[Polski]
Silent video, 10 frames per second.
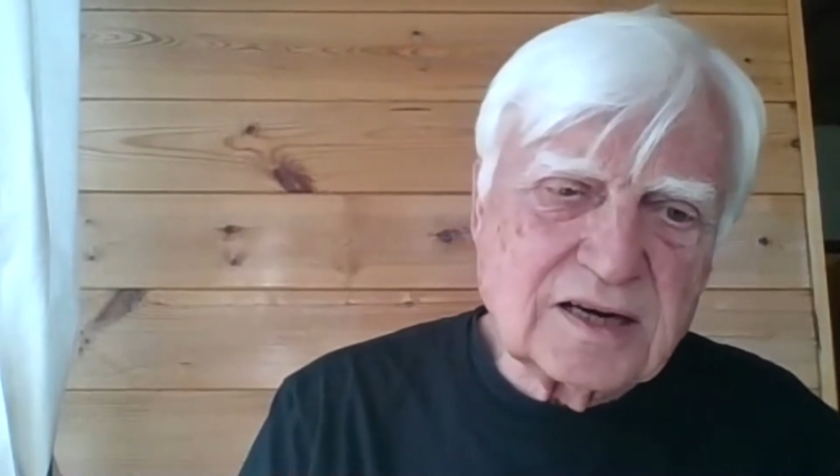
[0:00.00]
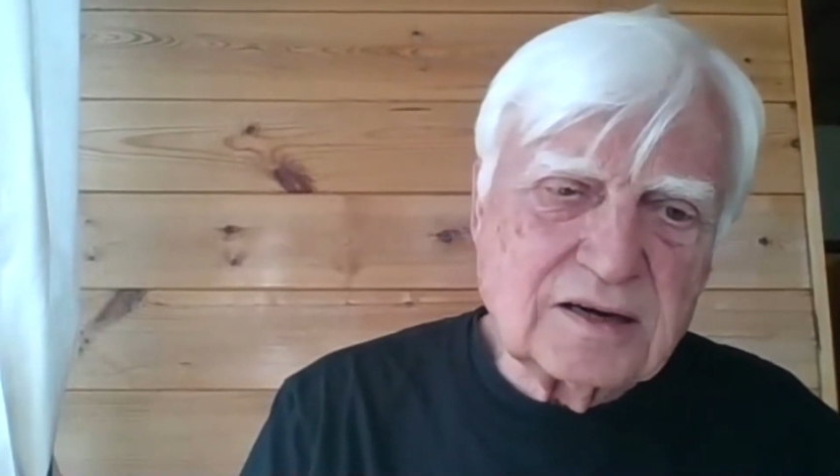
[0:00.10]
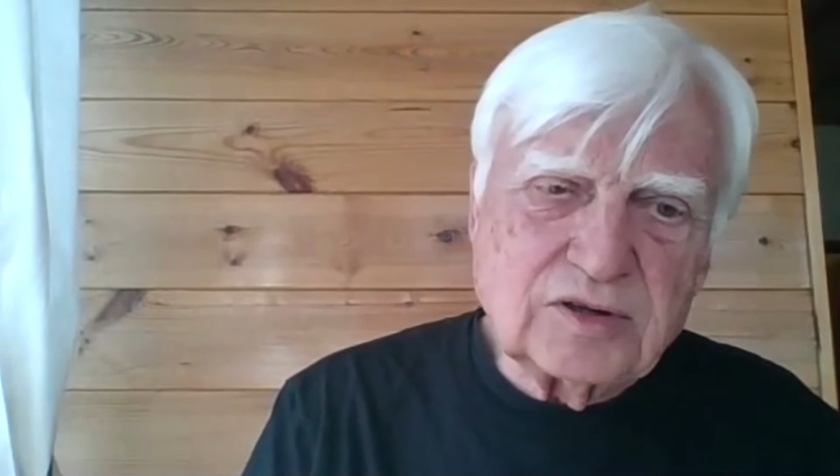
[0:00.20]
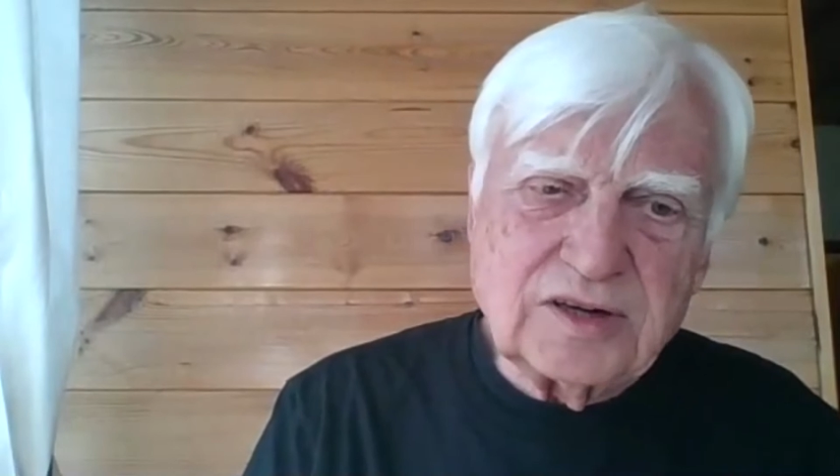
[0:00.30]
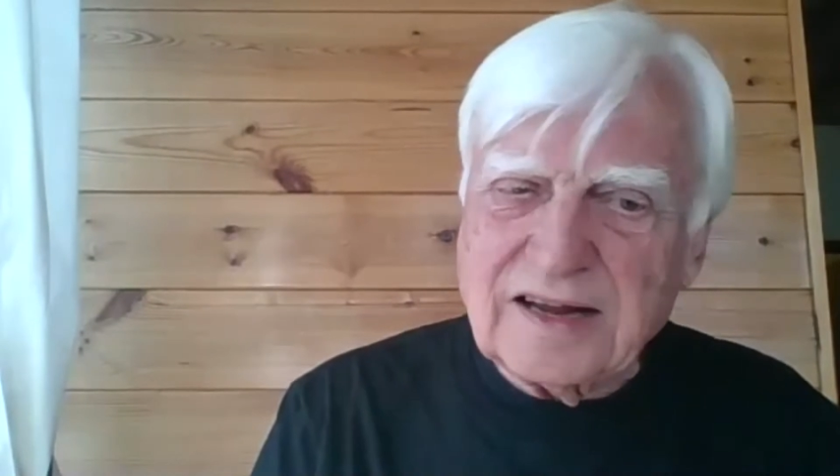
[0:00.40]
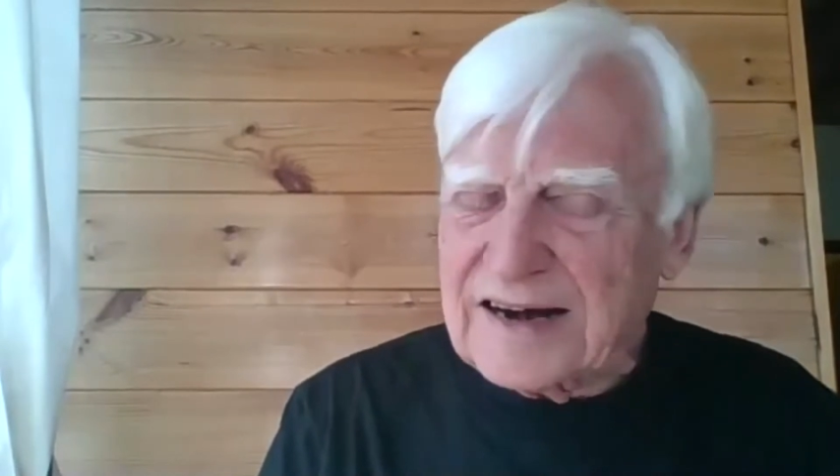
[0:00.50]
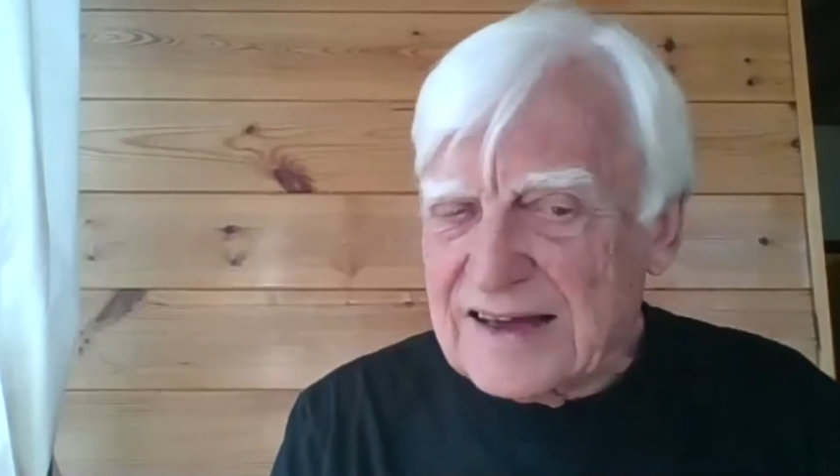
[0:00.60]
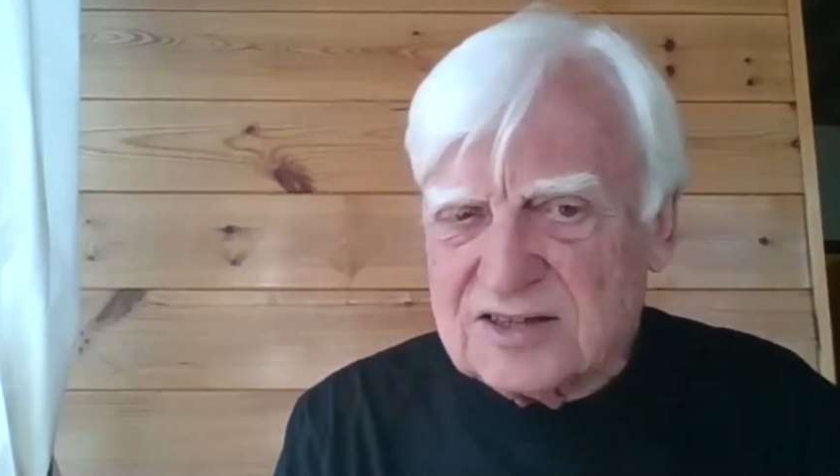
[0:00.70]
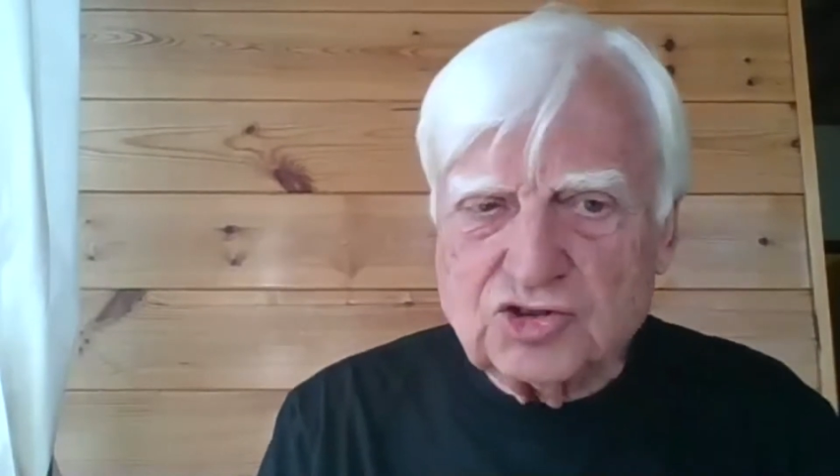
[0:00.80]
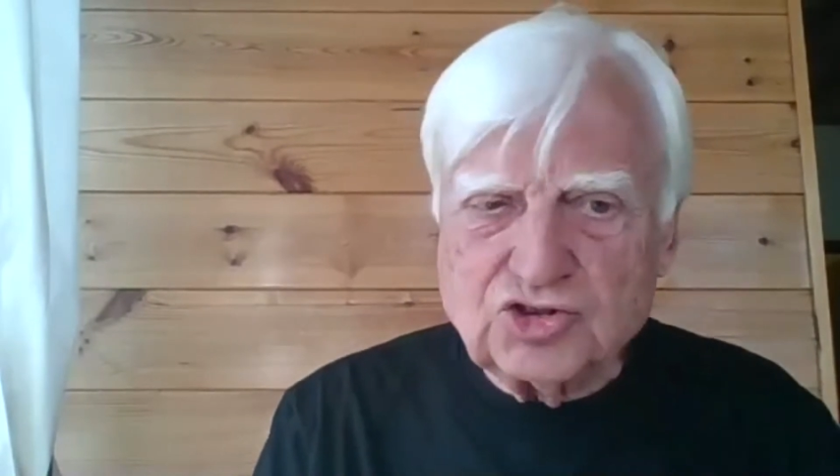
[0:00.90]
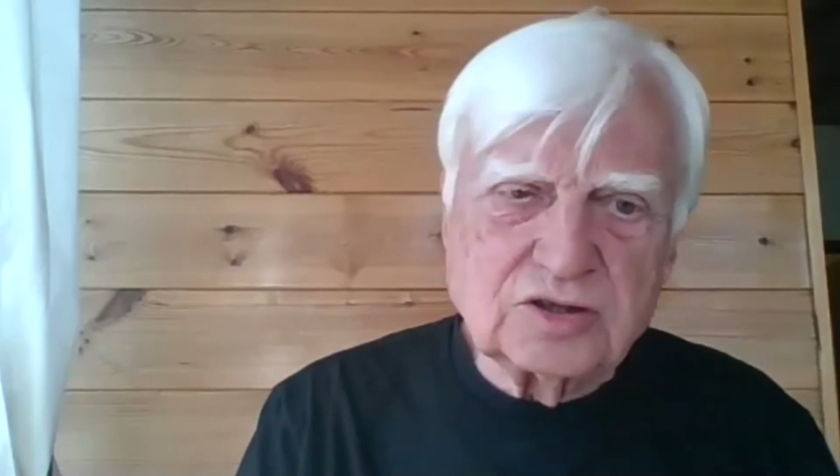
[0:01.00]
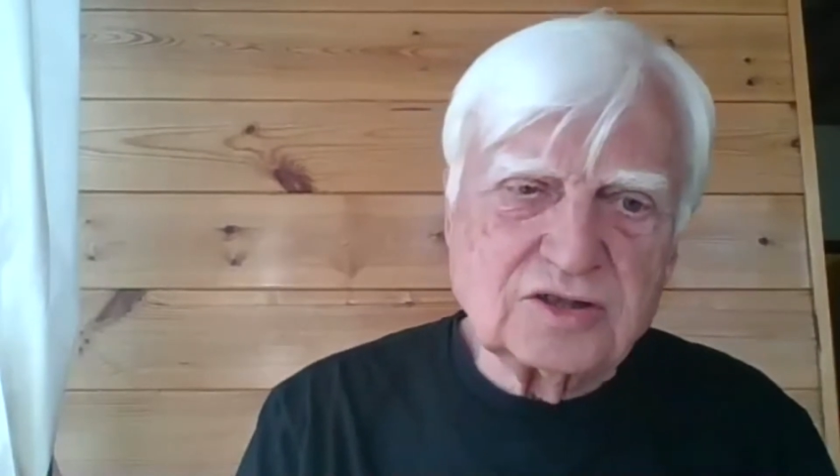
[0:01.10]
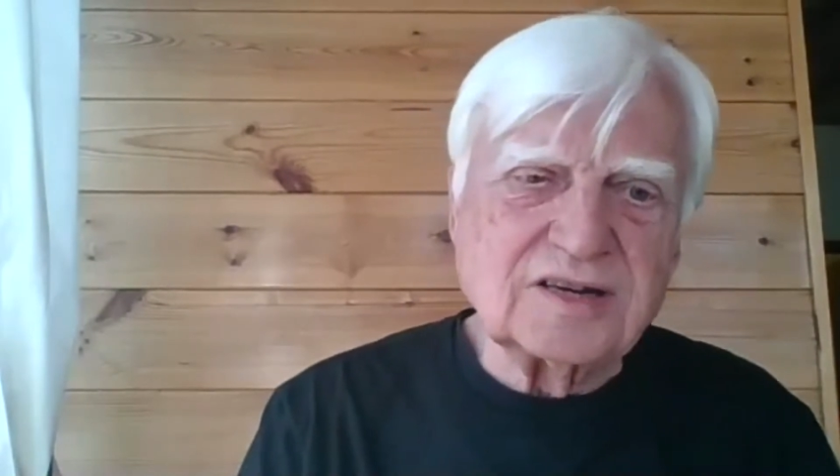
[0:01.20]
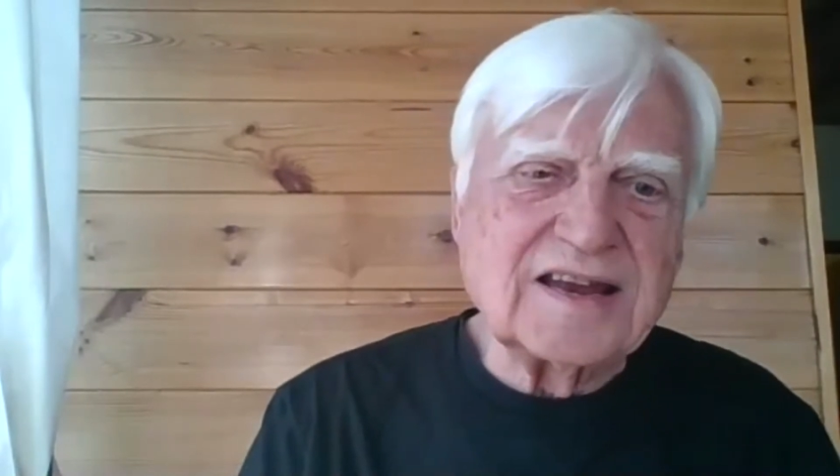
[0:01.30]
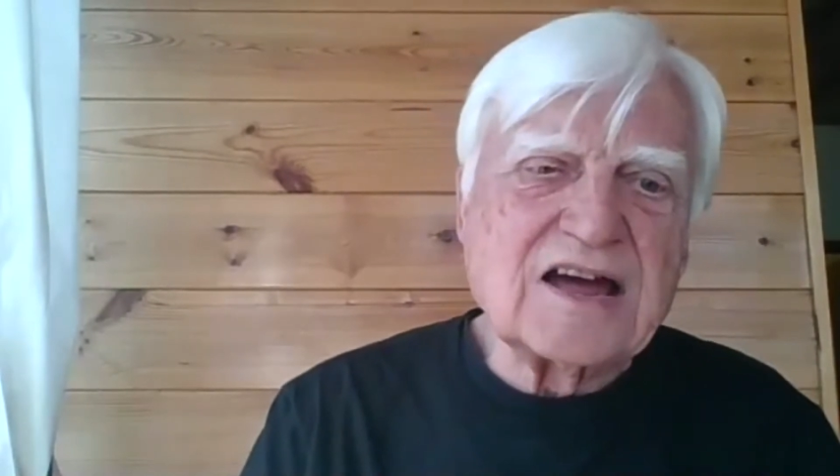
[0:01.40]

aktualne dziś.